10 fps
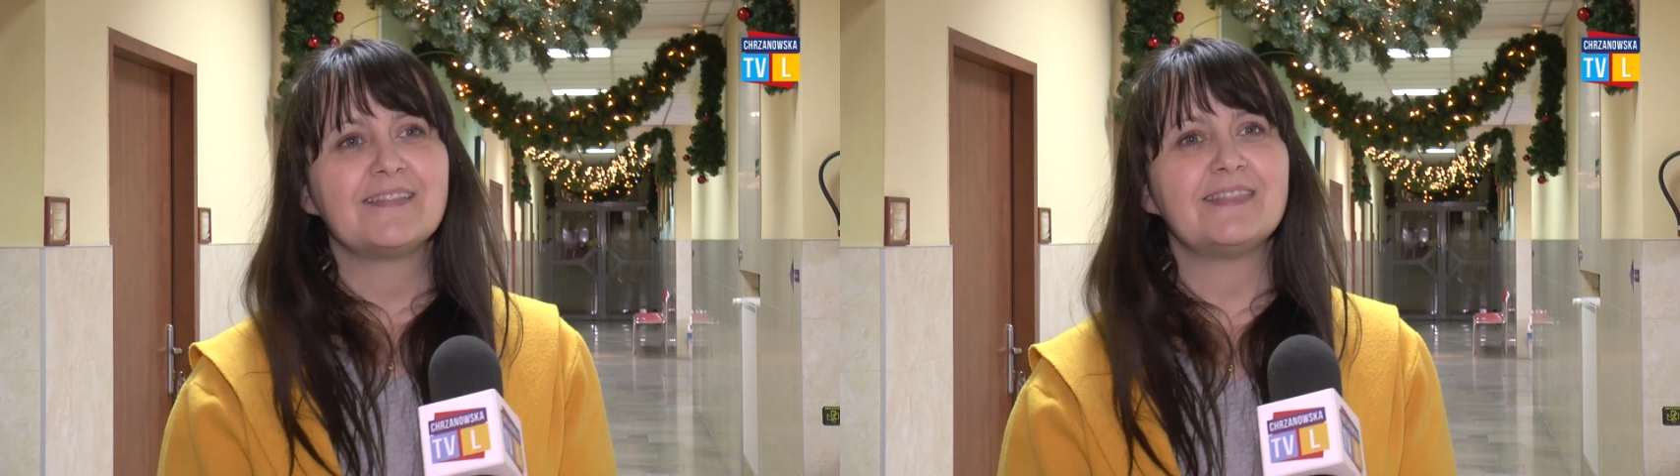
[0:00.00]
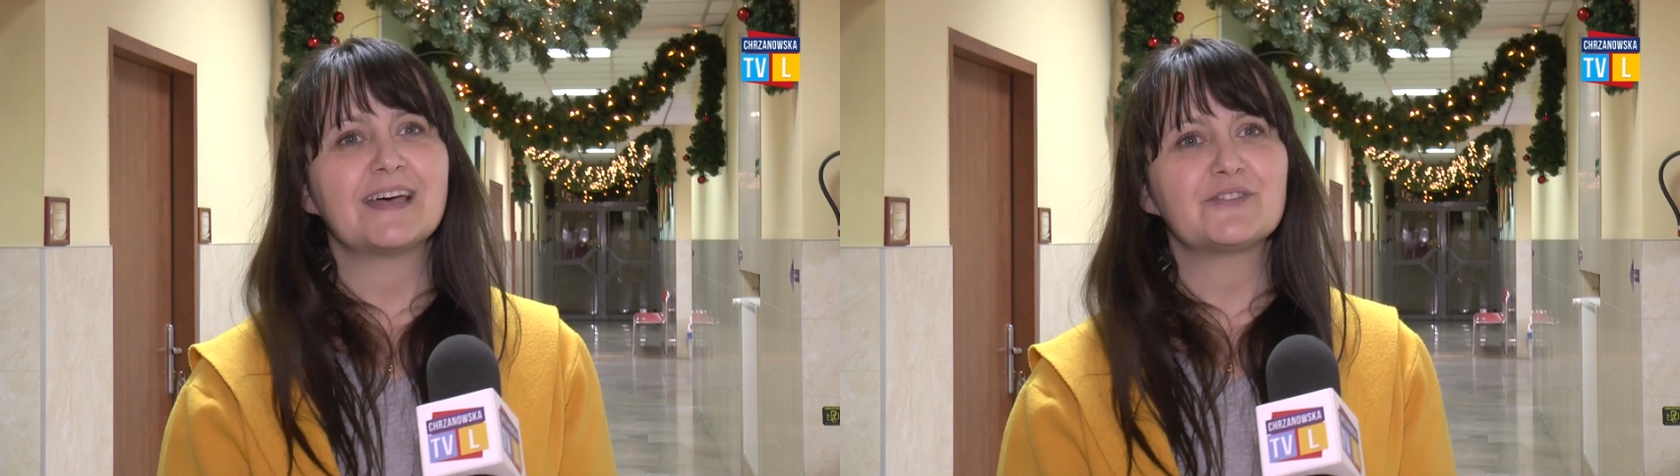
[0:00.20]

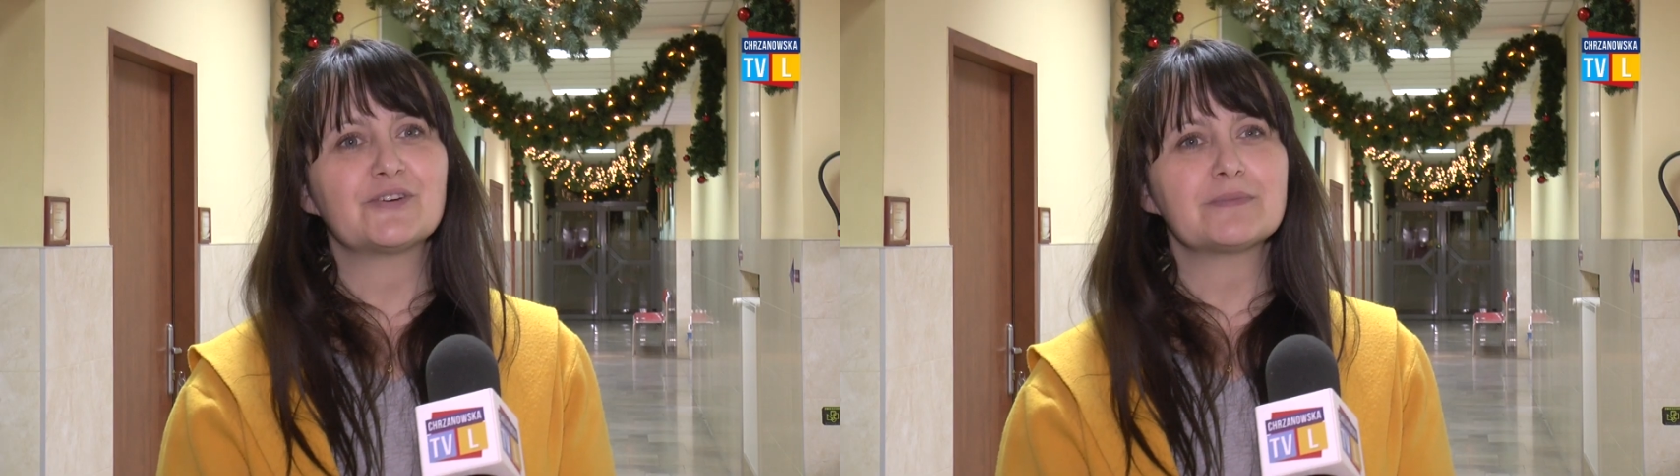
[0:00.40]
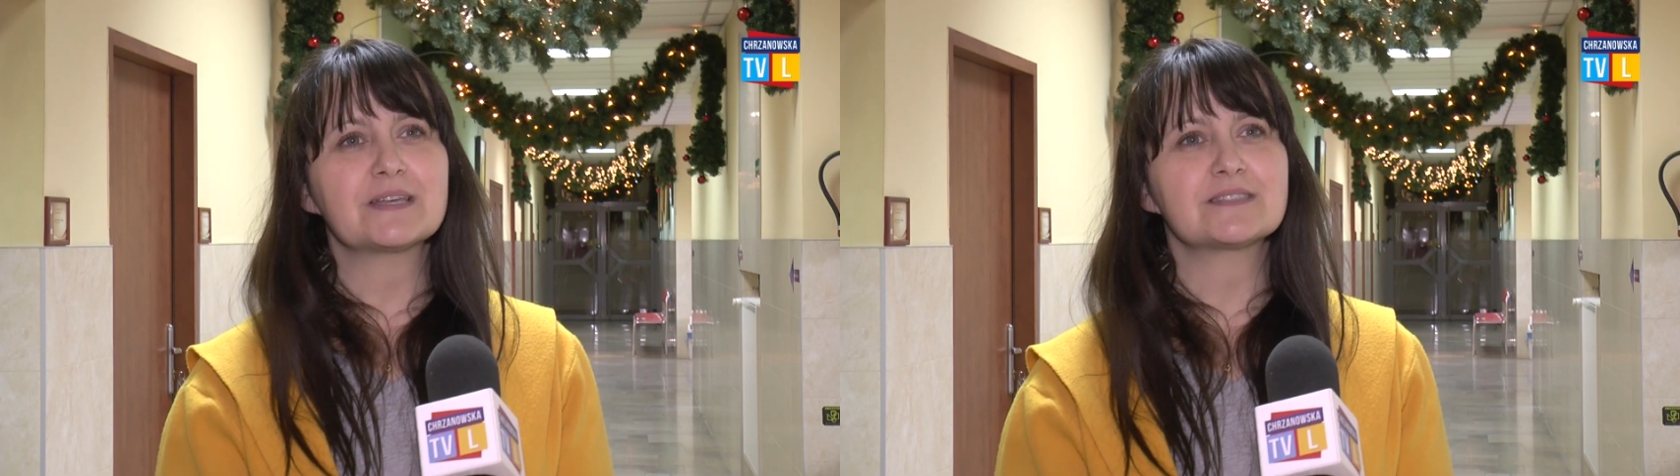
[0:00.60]

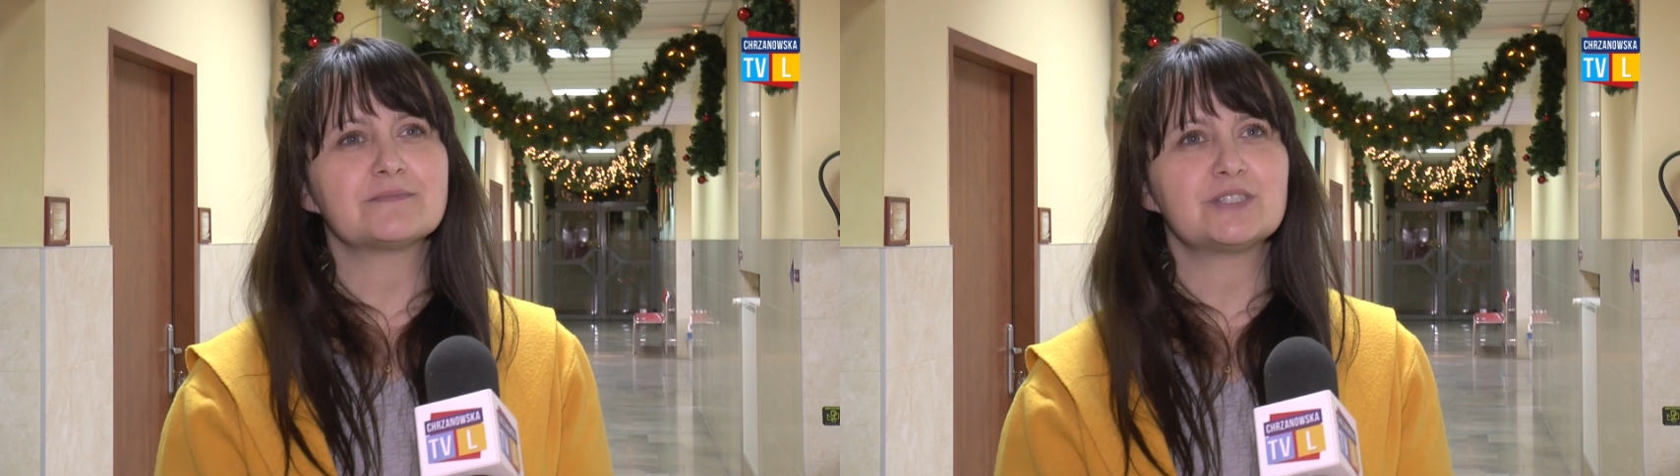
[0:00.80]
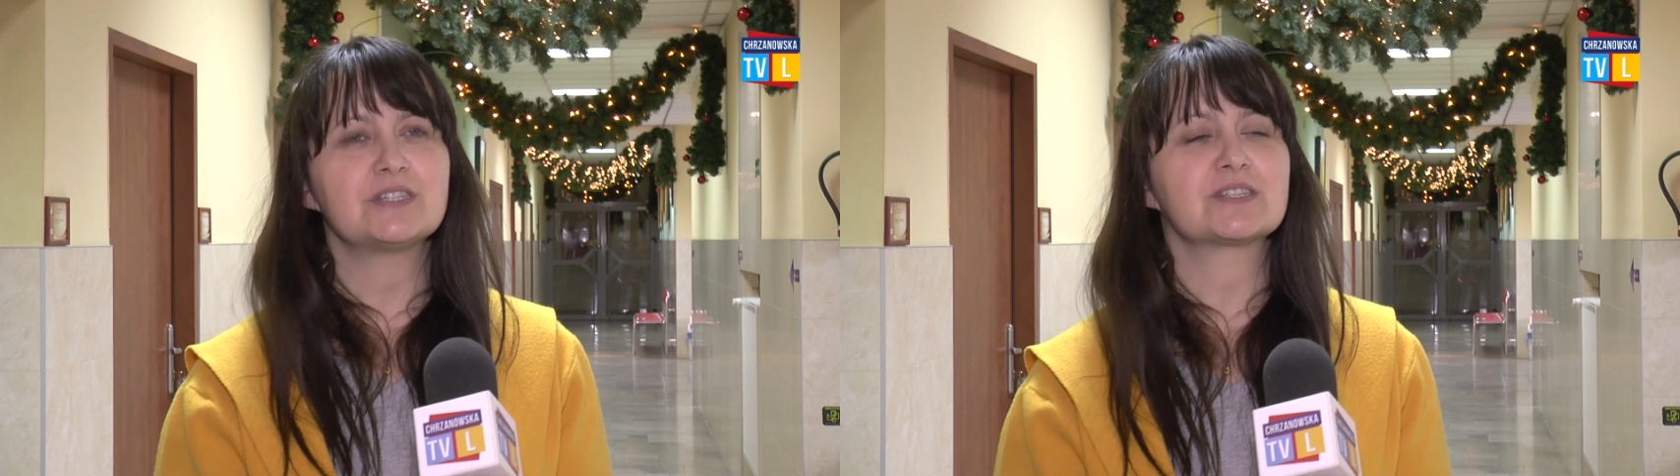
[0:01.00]
Natomiast
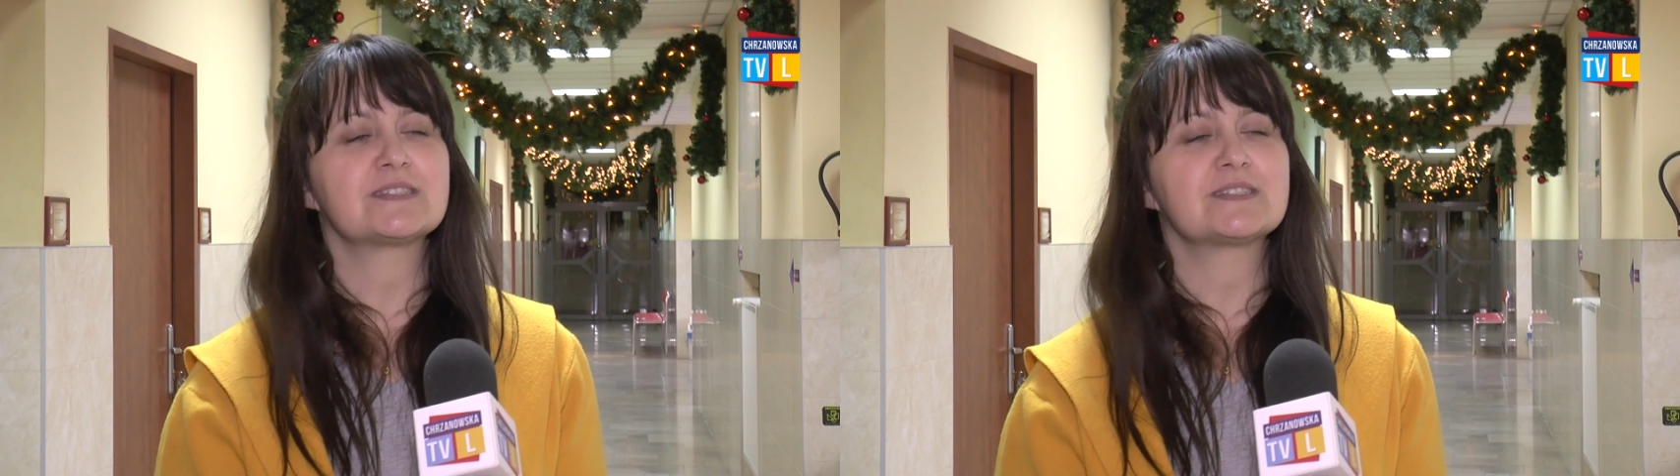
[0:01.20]
myślę,